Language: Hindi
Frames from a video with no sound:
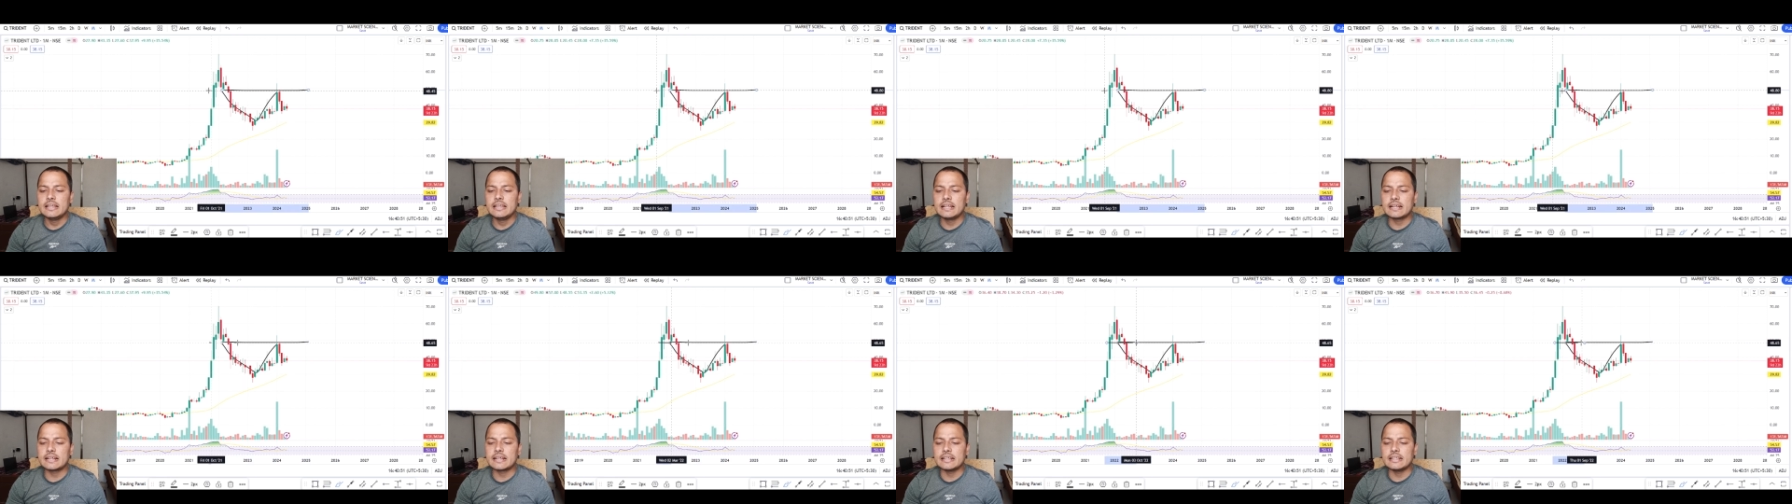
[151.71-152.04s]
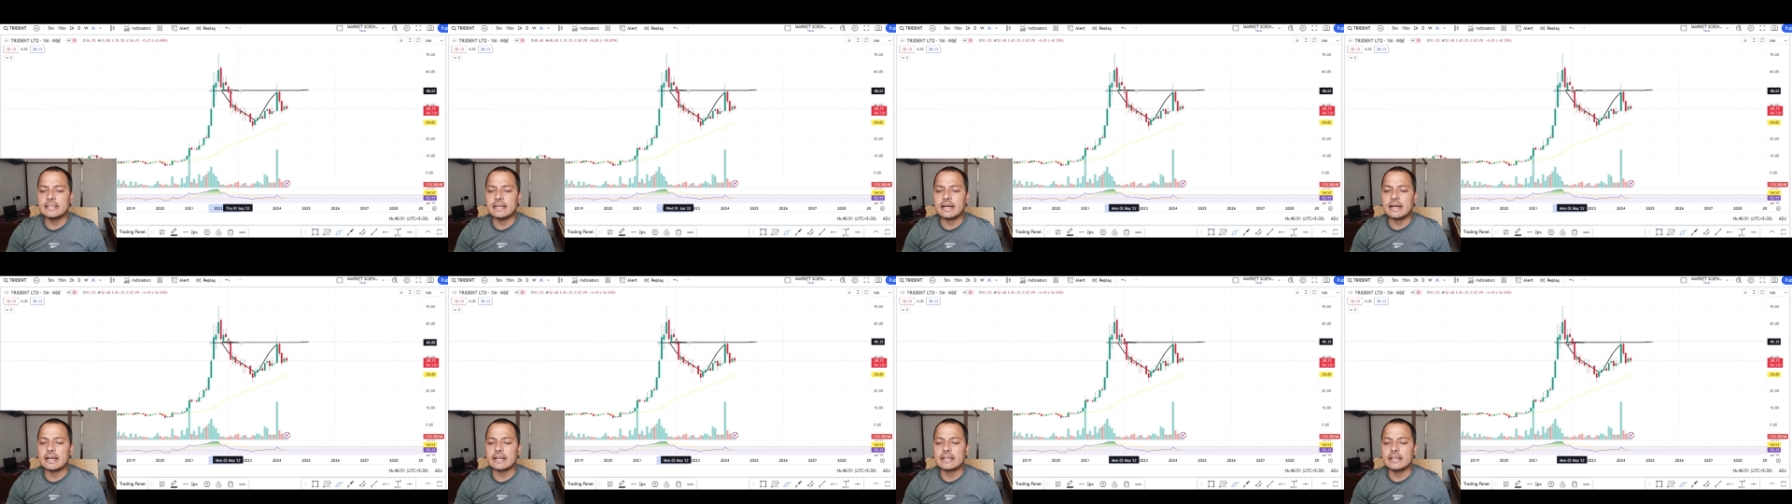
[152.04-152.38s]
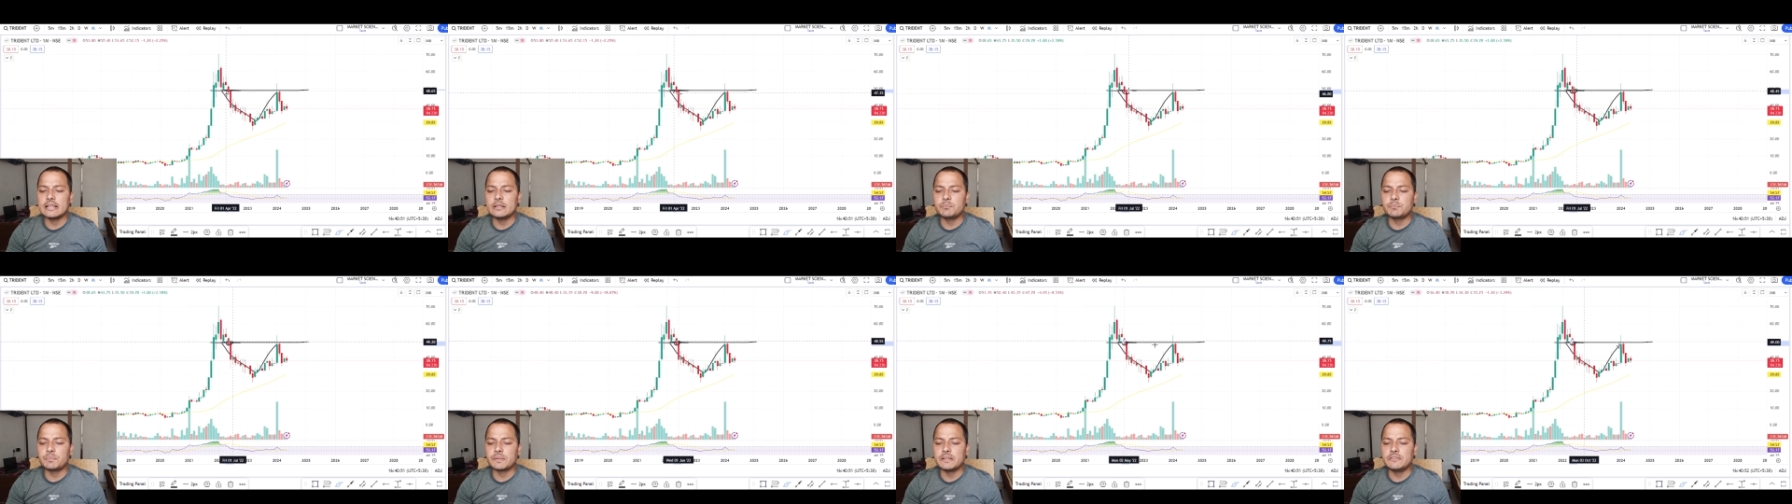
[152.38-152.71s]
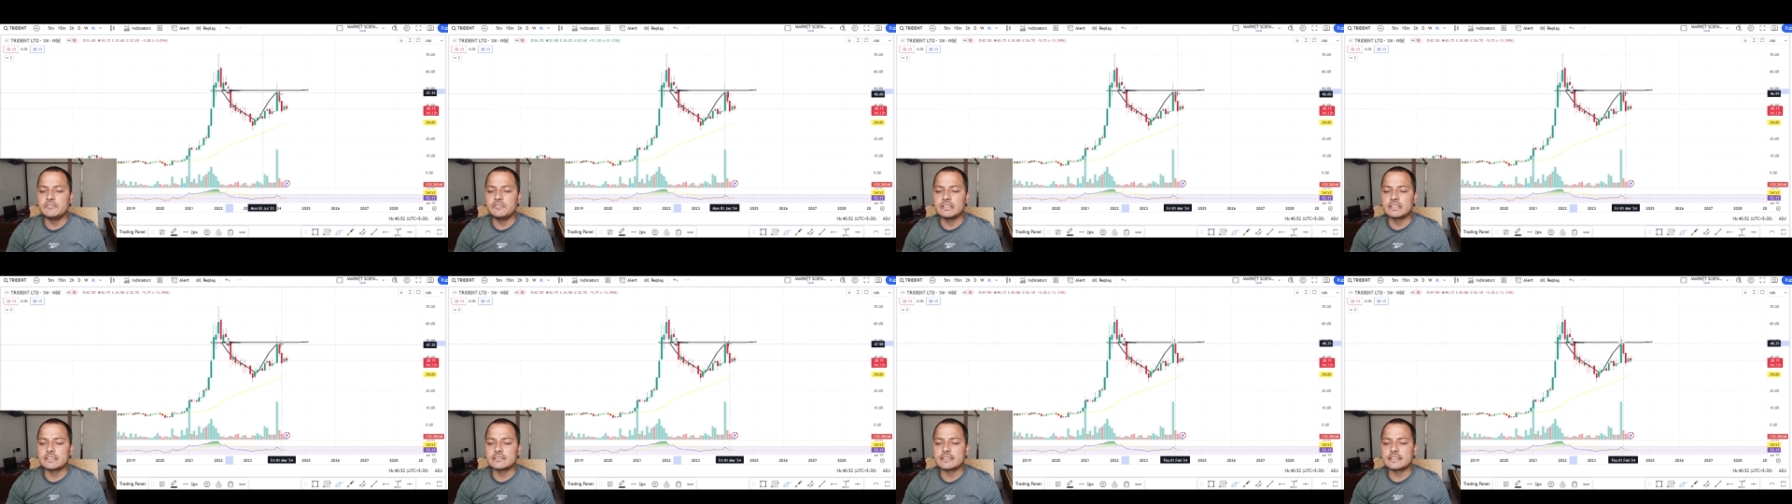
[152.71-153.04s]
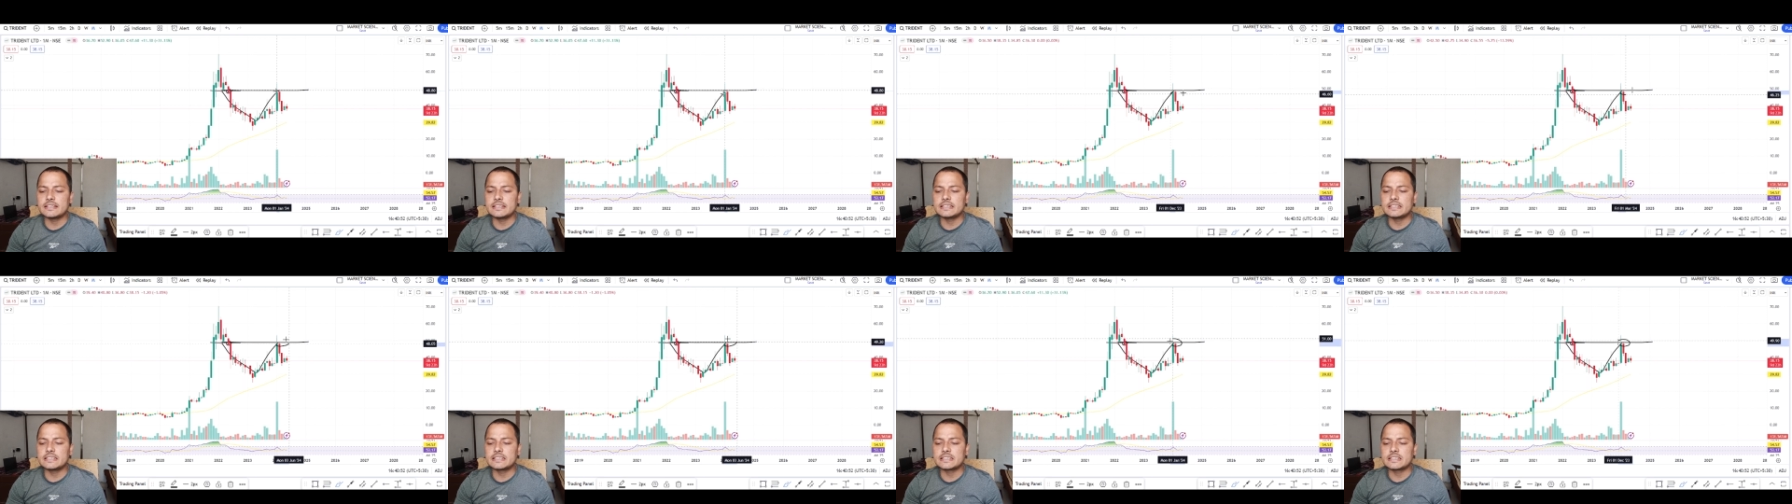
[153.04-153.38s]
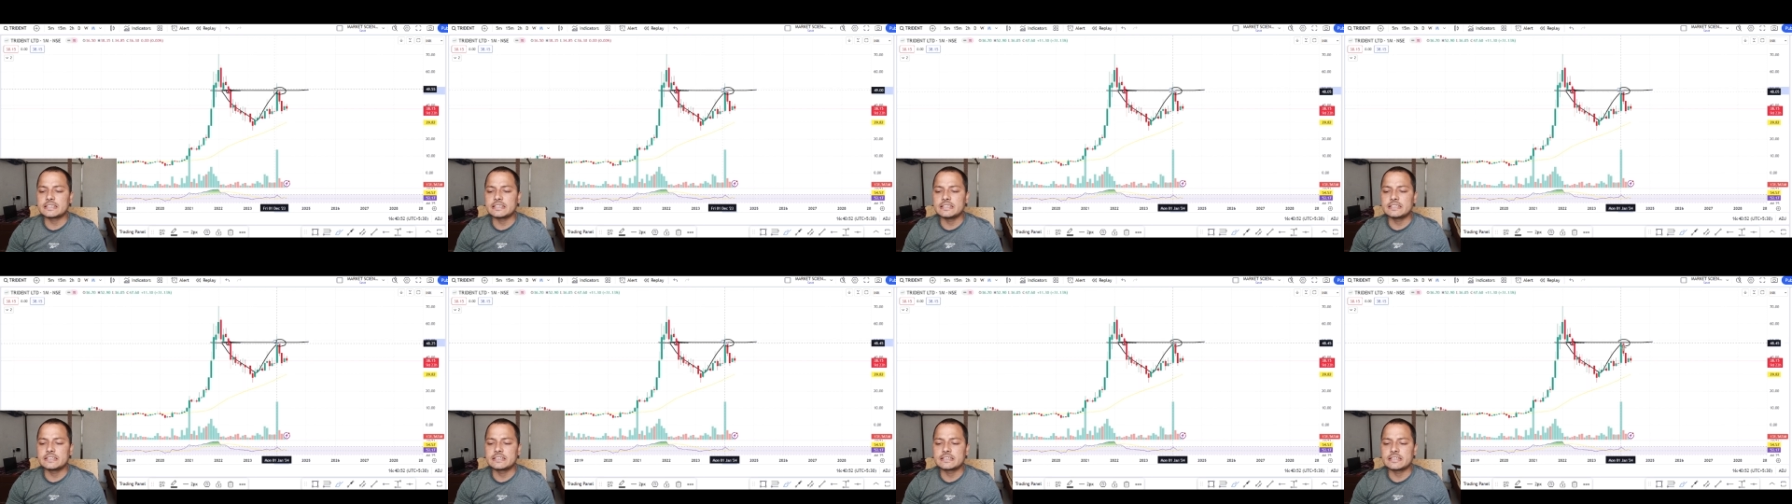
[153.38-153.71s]
लेकिन अगेन प्रीवियस
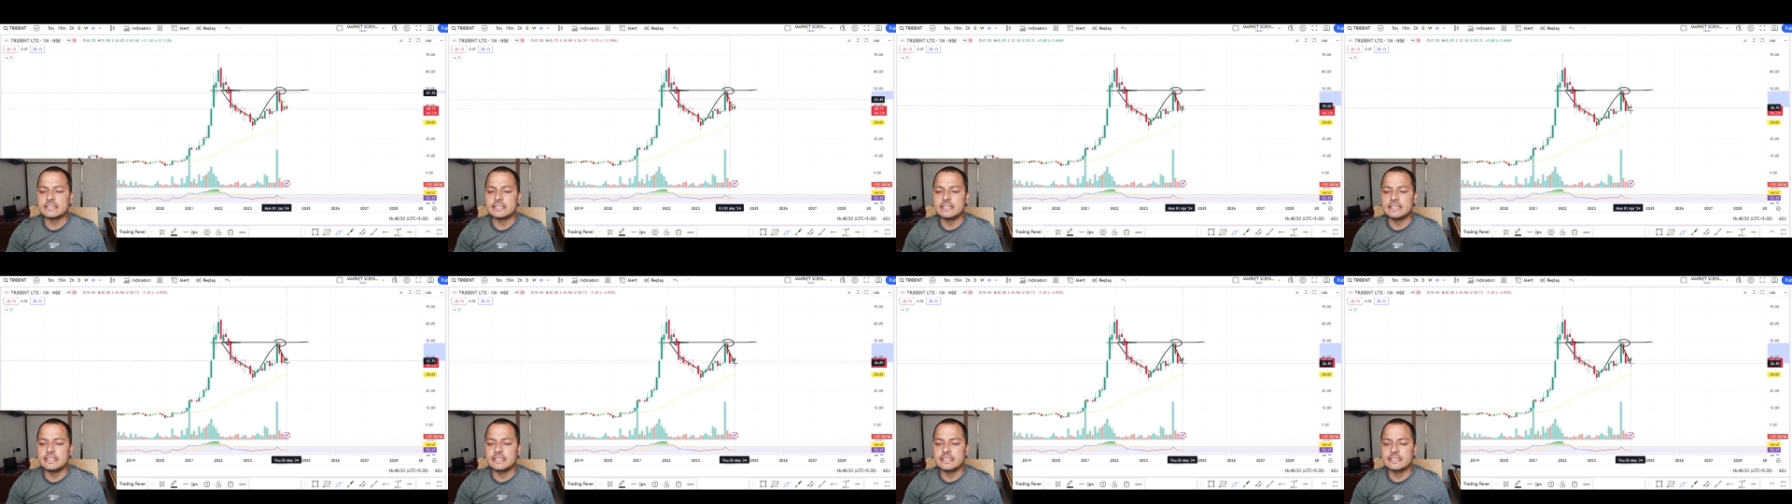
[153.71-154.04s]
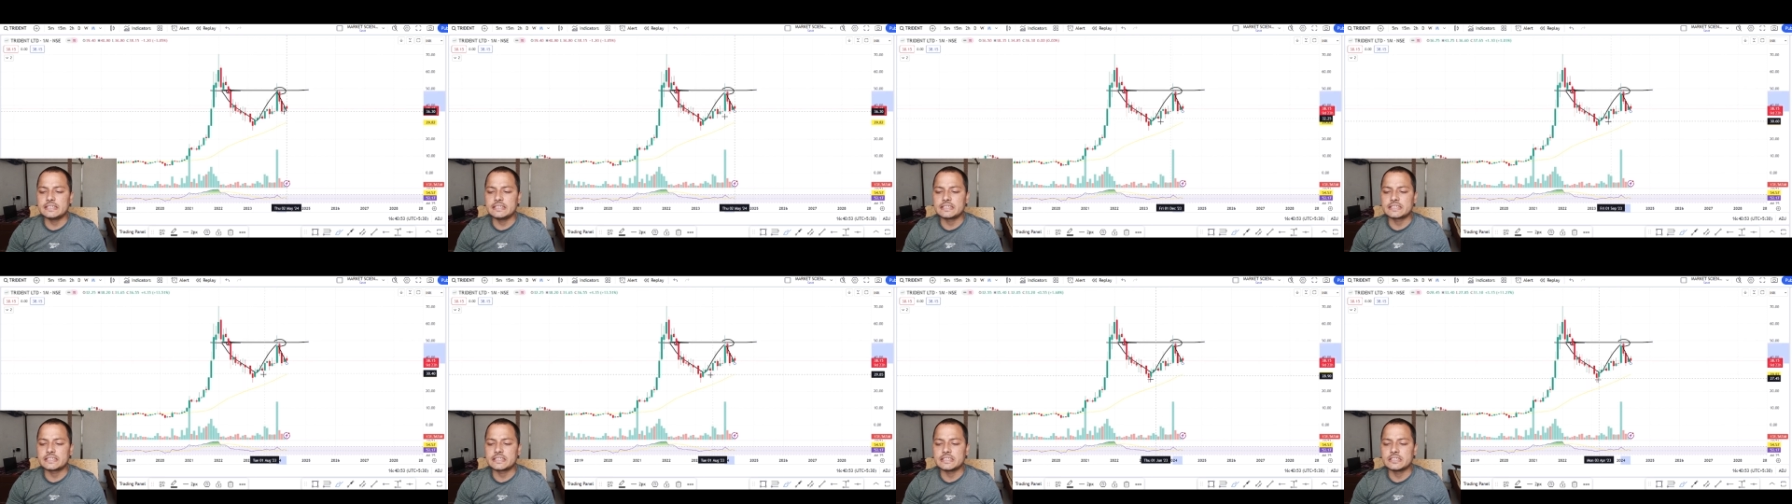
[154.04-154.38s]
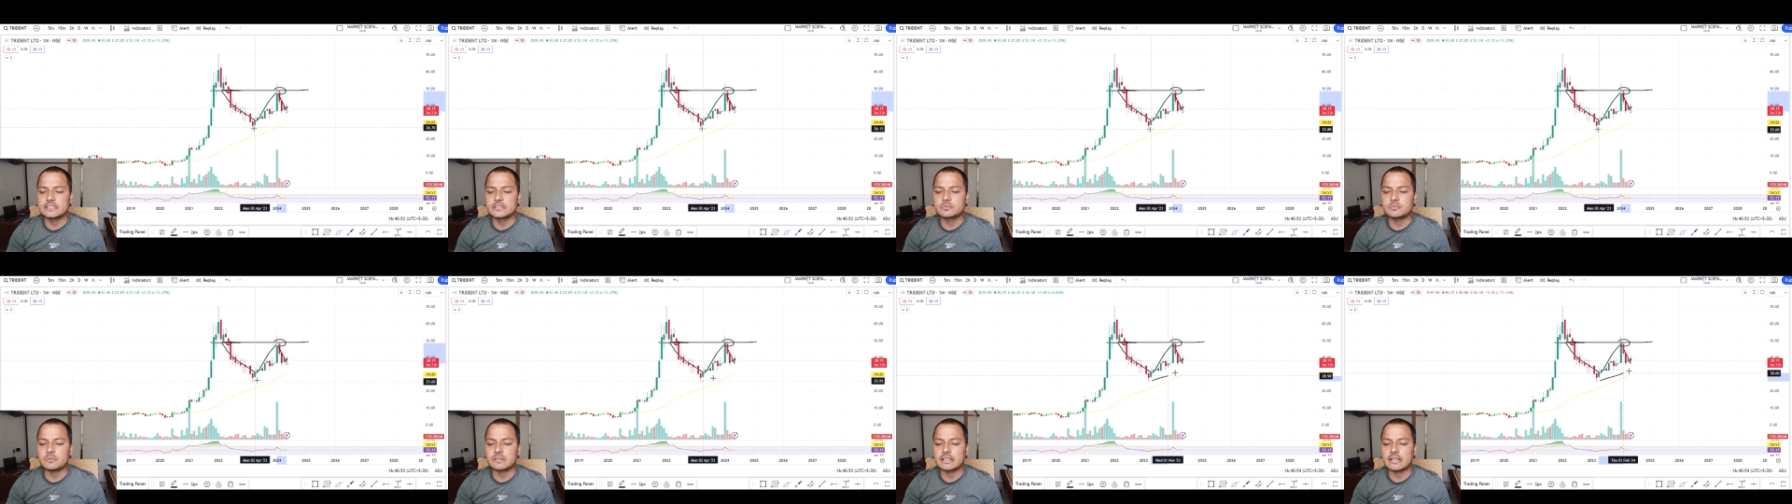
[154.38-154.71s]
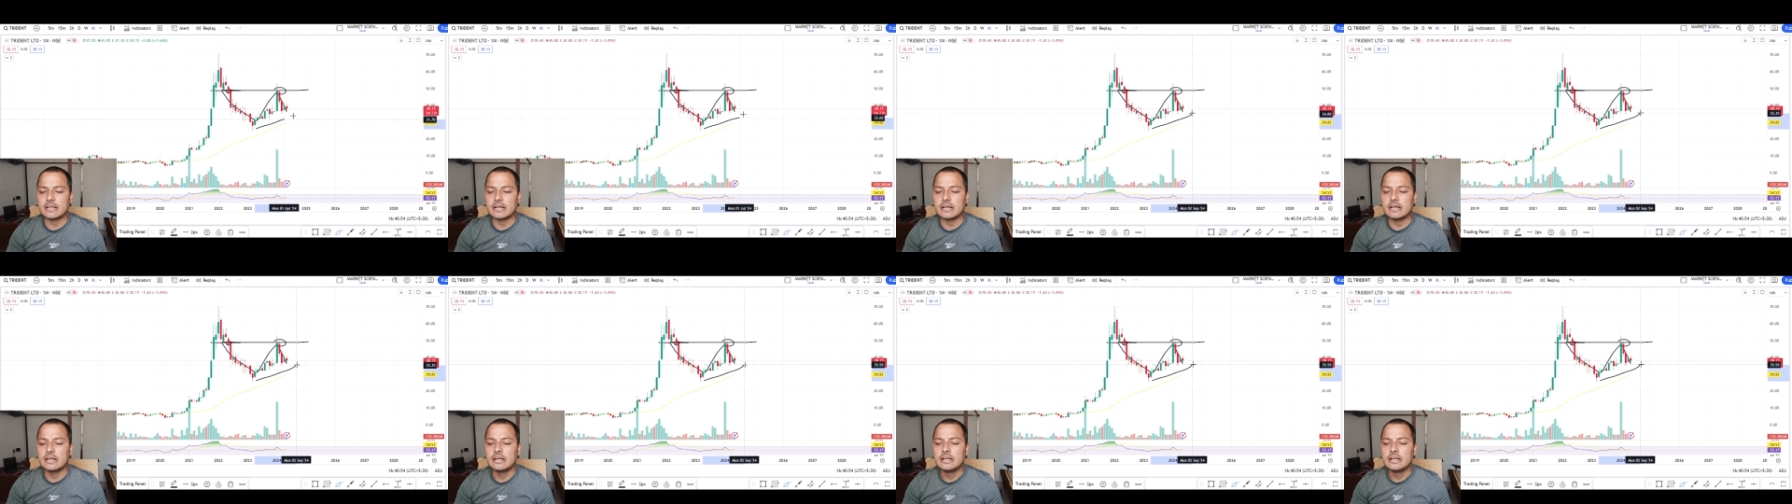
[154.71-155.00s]
रेजिस्टेंस से ही रेजिस्टेंस बना